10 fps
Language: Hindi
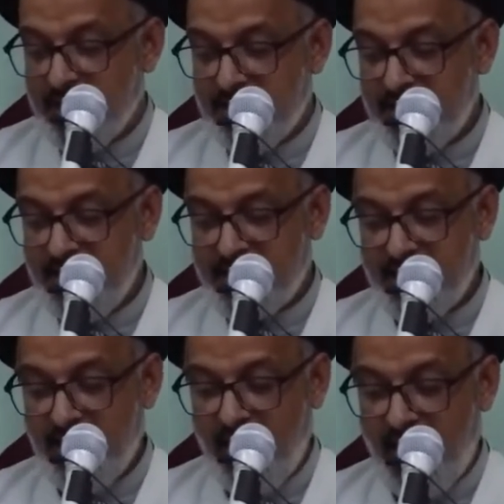
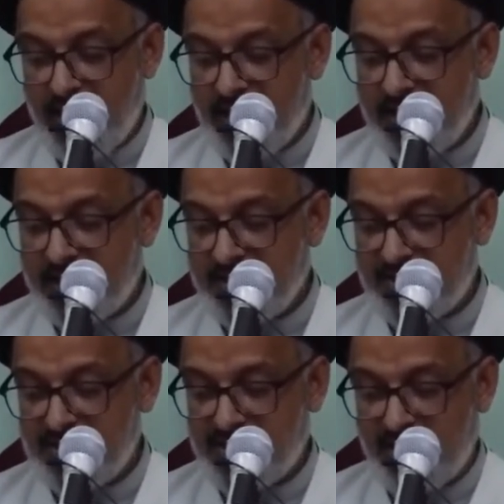लेकिन अगर
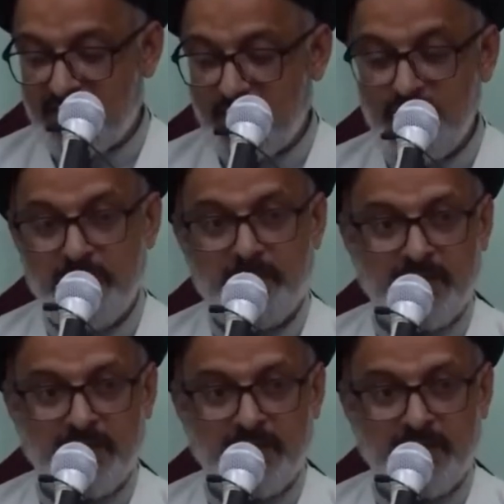किसी शख्स को ये